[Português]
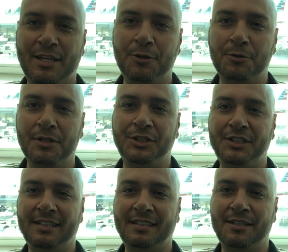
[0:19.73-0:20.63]
E
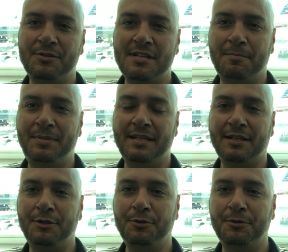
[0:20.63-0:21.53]
hoje eu sabia
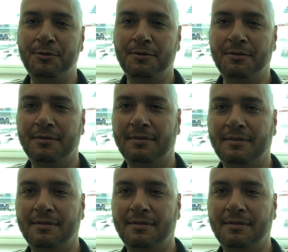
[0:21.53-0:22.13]
que o